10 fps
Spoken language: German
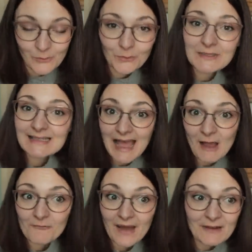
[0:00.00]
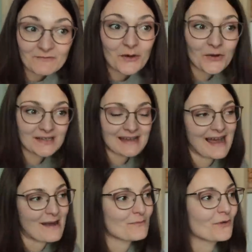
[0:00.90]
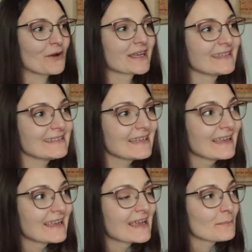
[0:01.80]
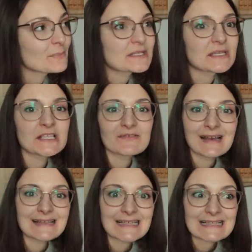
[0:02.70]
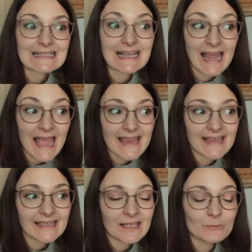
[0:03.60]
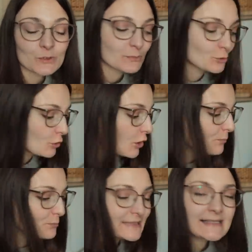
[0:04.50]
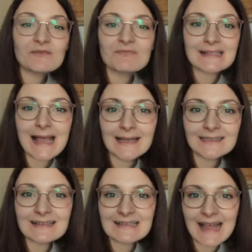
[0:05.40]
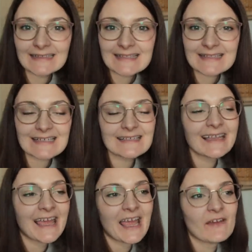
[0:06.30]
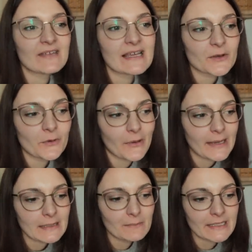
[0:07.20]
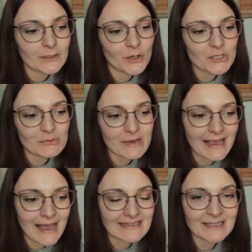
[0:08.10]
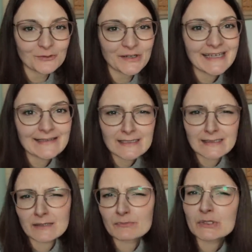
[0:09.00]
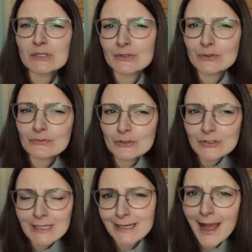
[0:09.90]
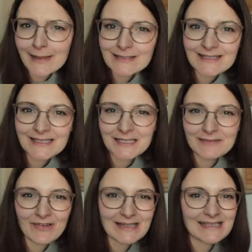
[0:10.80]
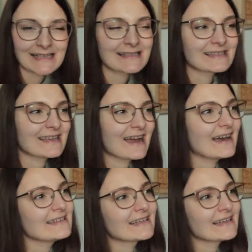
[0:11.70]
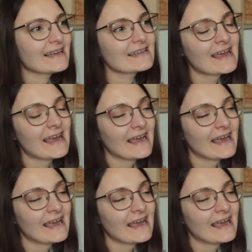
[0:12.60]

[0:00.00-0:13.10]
Und da fahren wir heute Abend noch hin, beziehungsweise jetzt gleich. Ich muss mir nur noch ein bisschen was anderes anziehen. Wir gehören nämlich noch zu der Kategorie, die sich ein bisschen schicker anzieht, wenn sie ins Theater geht.